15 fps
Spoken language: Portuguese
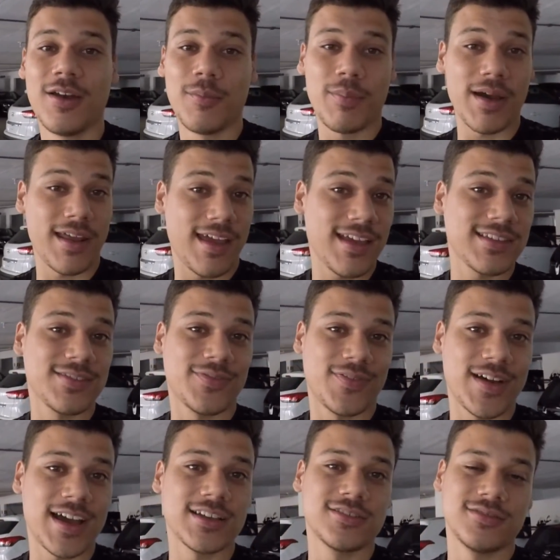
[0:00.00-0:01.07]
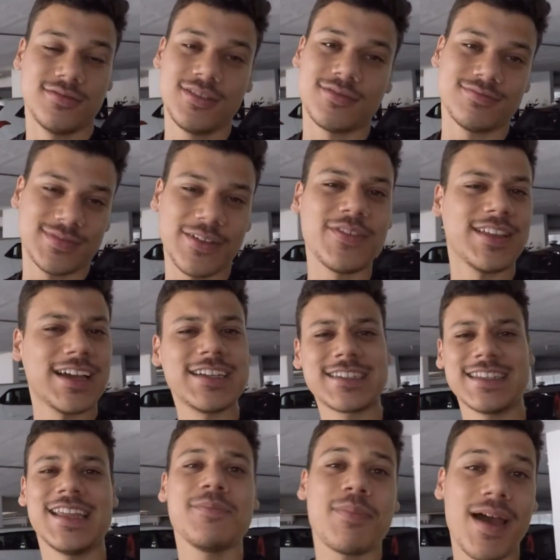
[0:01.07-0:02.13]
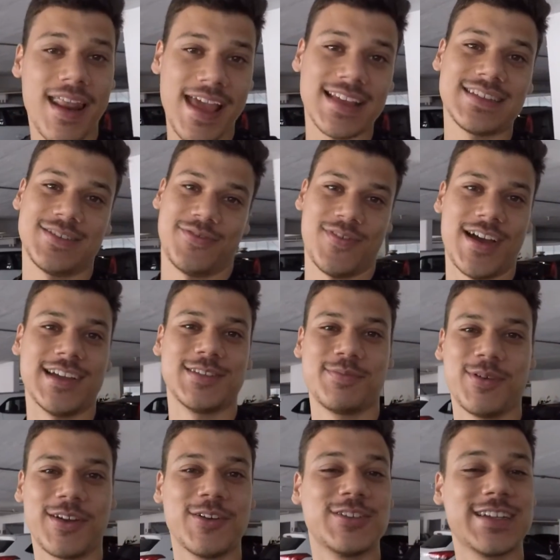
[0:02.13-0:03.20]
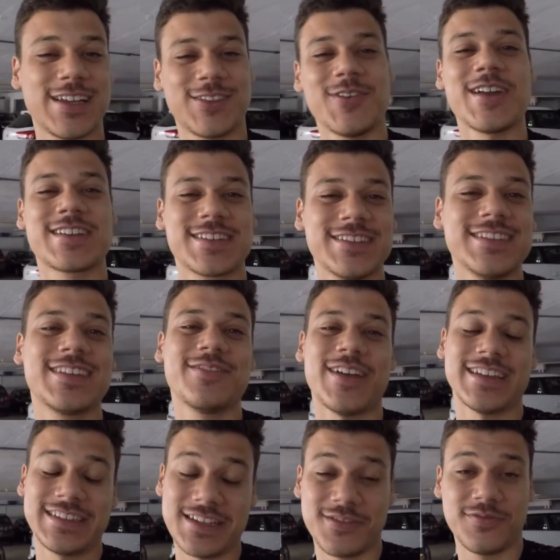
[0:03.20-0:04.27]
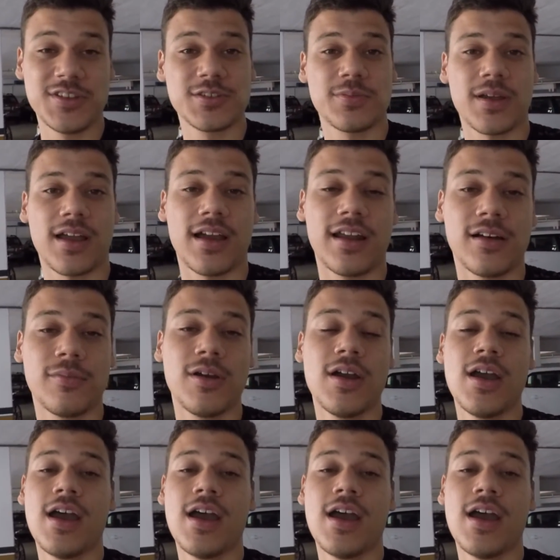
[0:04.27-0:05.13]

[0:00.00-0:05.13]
Parece fácil? Não, na verdade que nem parece fácil, porque eu já tô achando que vai ser difícil pra caramba.